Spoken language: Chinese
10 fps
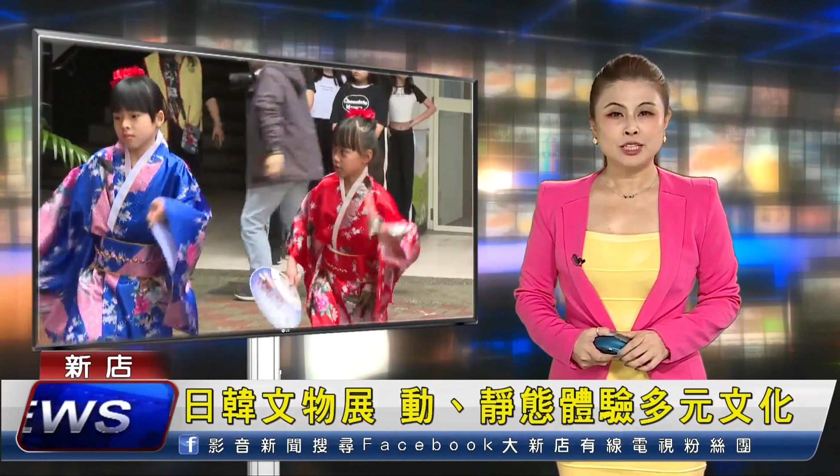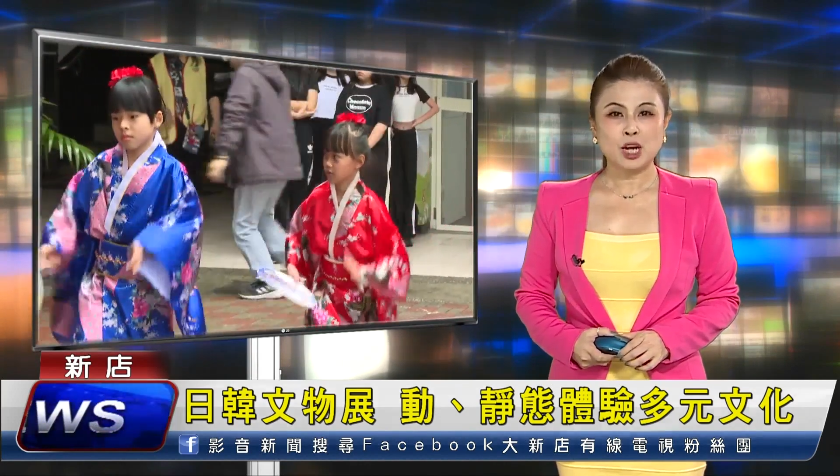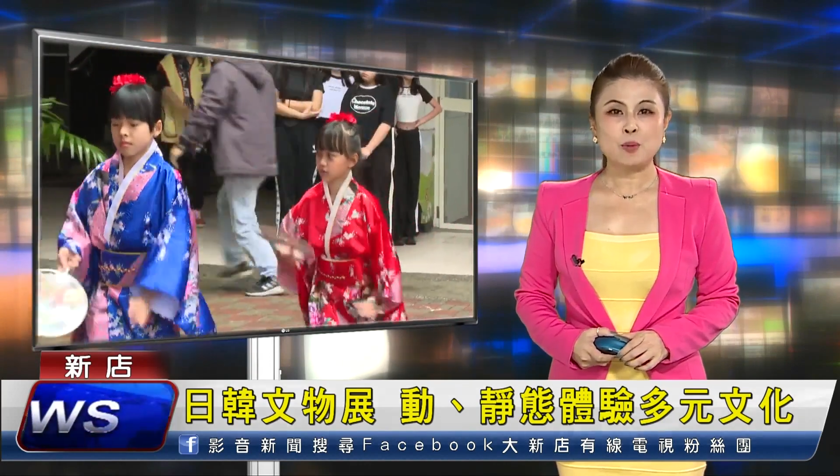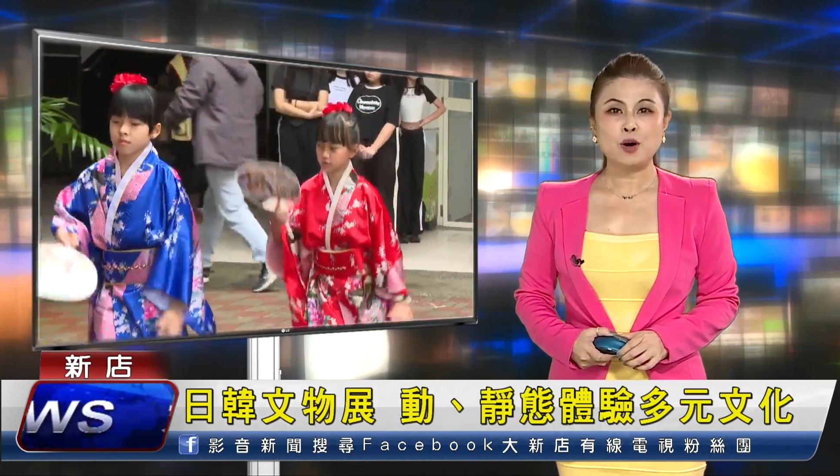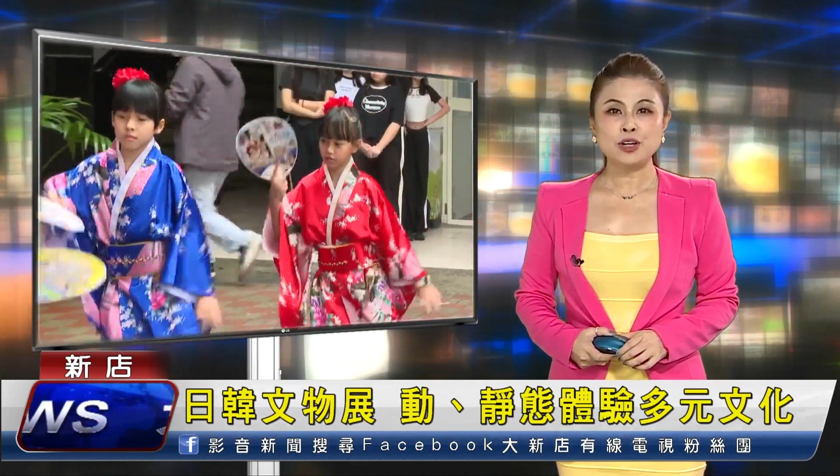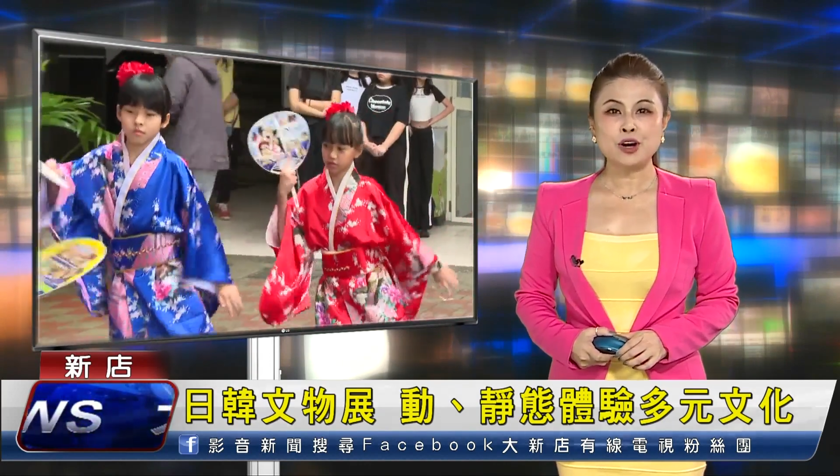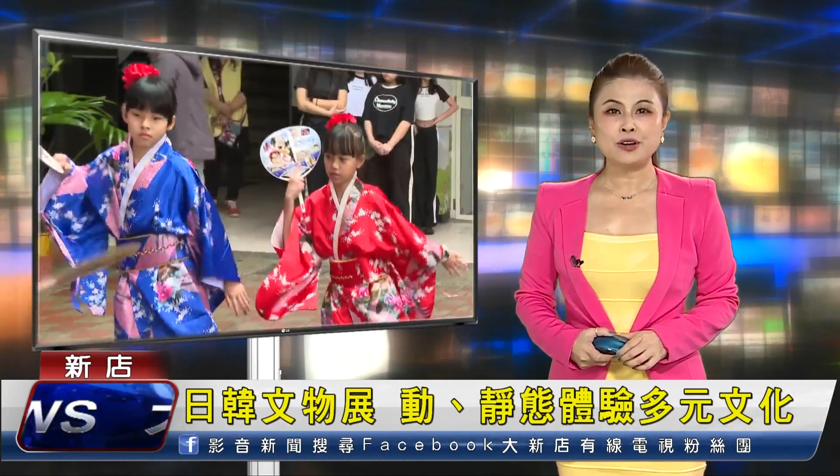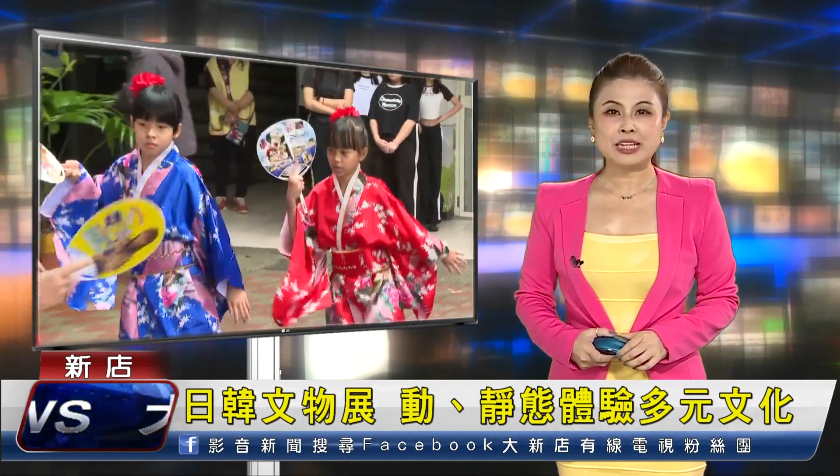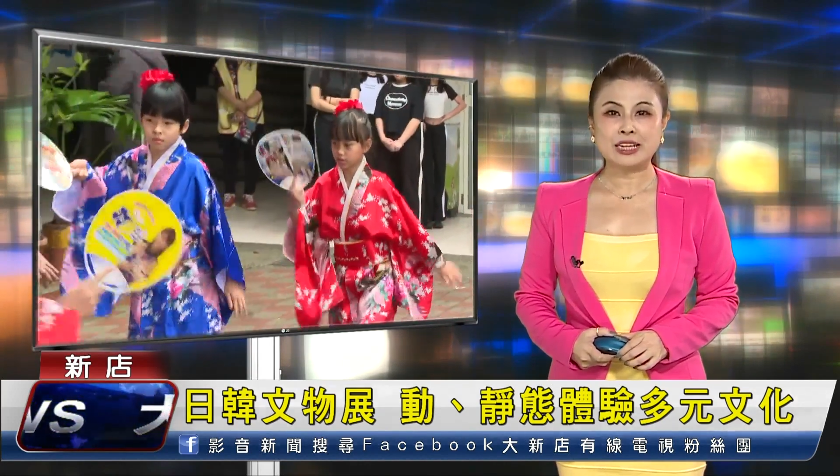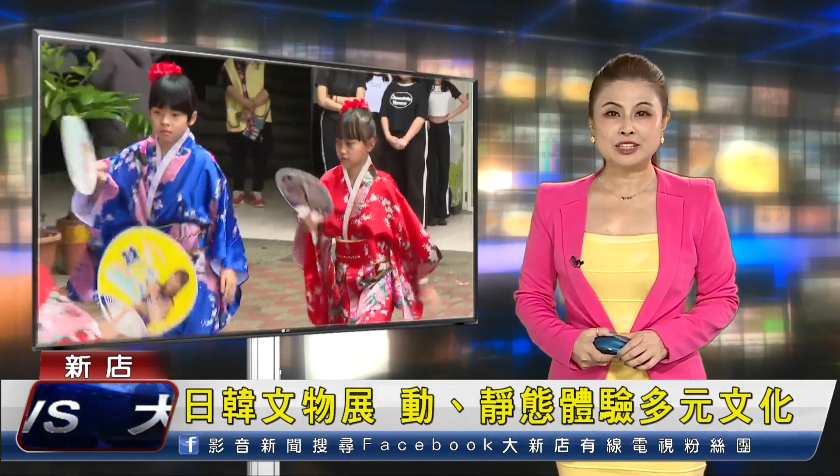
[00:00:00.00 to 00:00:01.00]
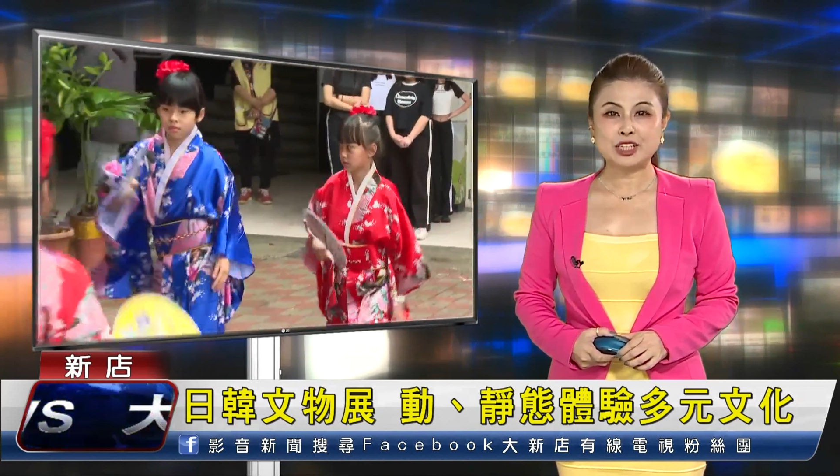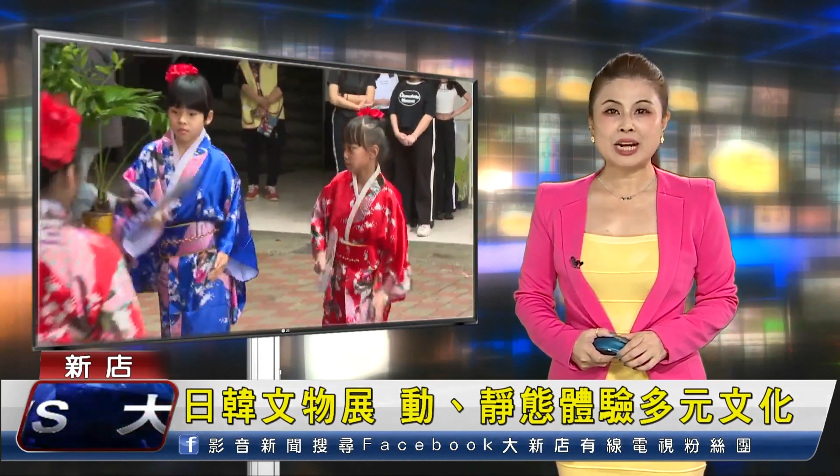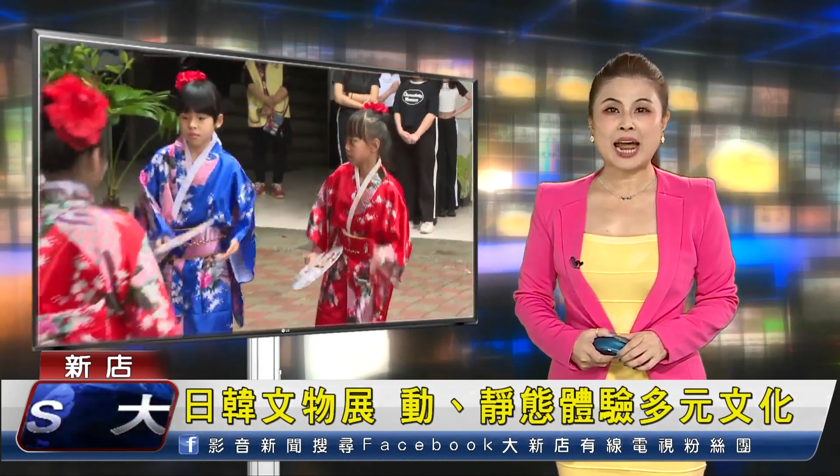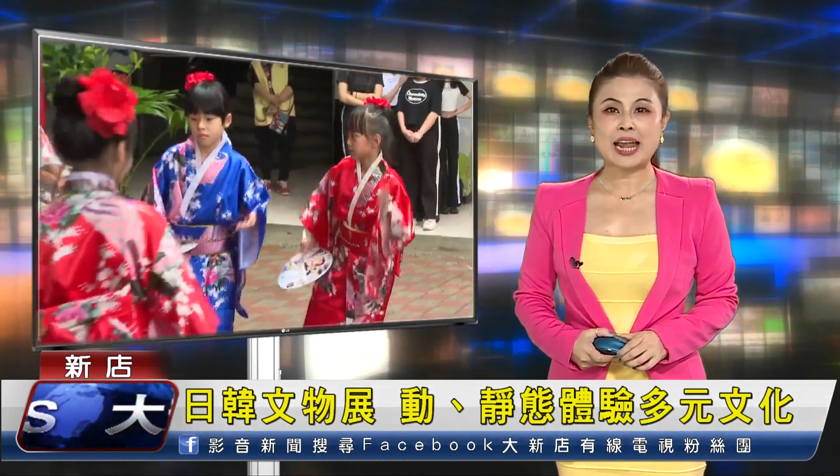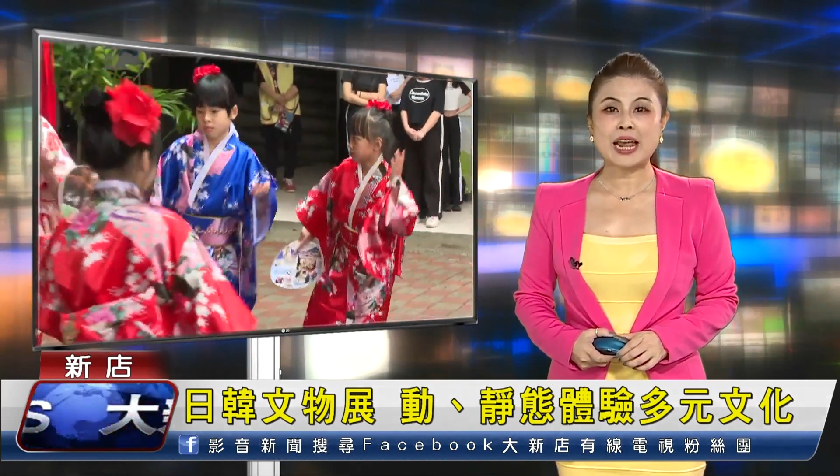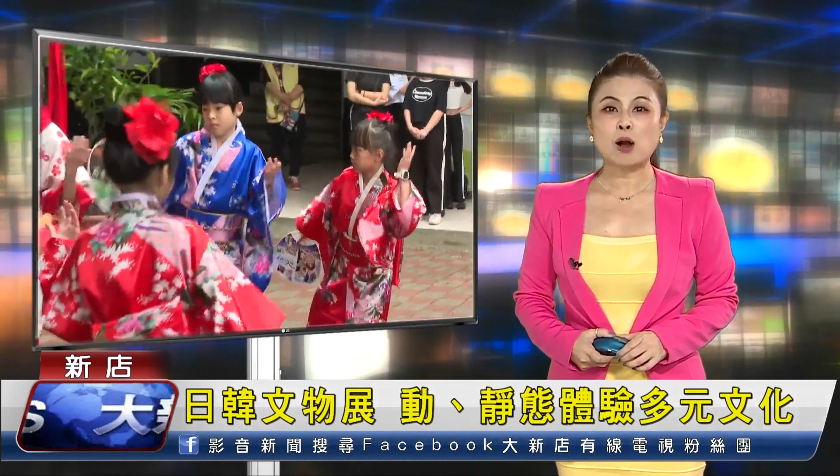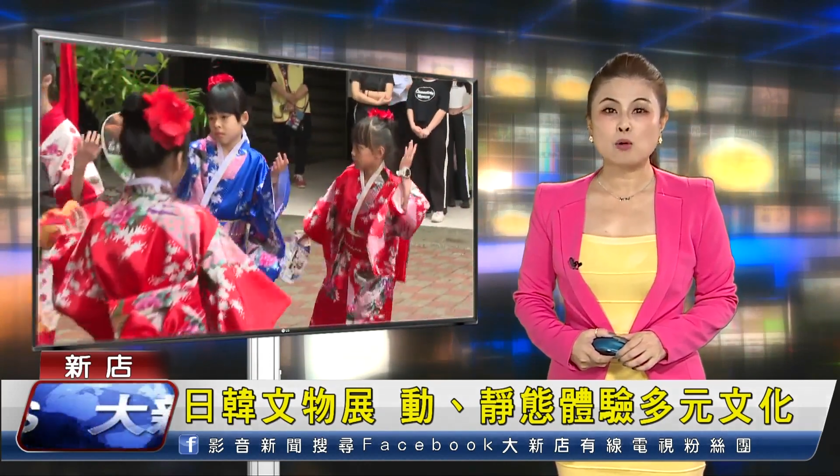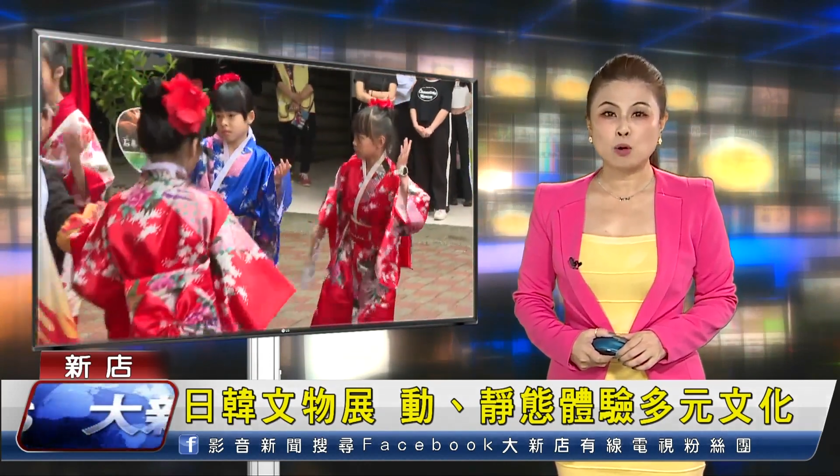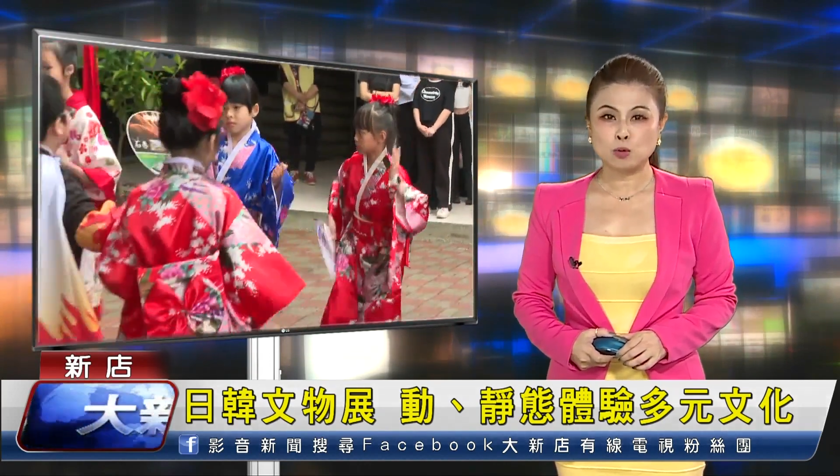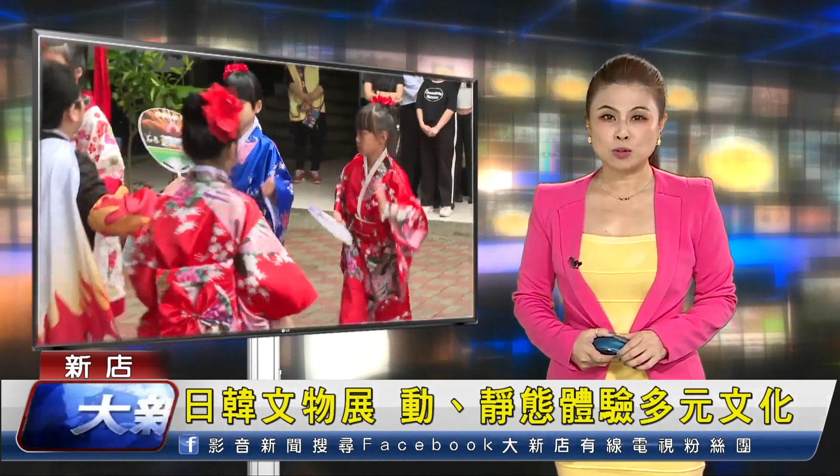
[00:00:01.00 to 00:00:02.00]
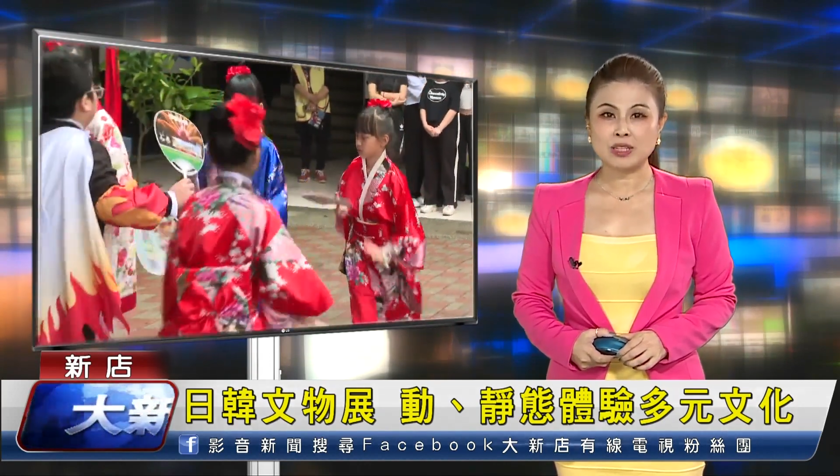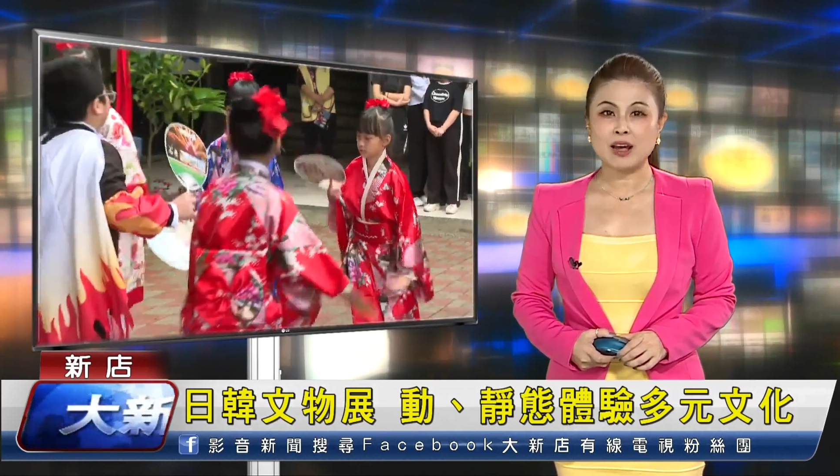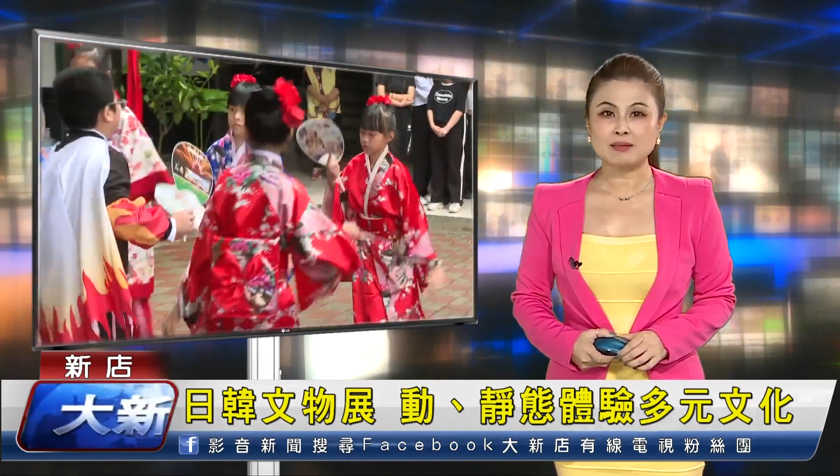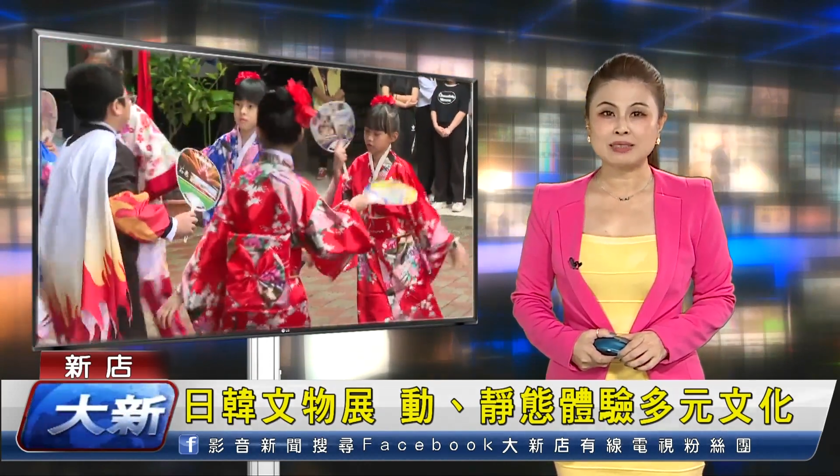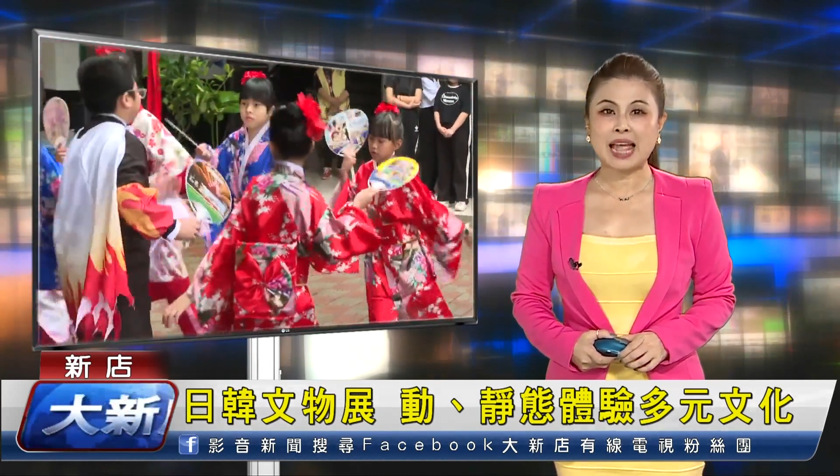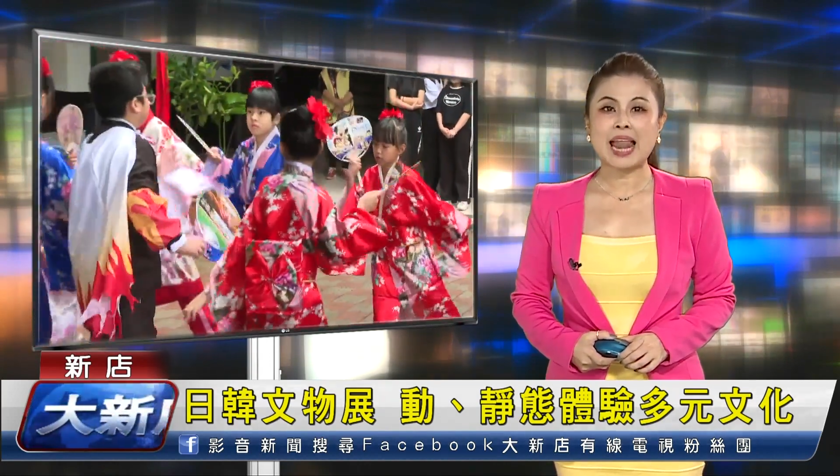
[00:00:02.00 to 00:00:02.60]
小朋友以日韩两国舞蹈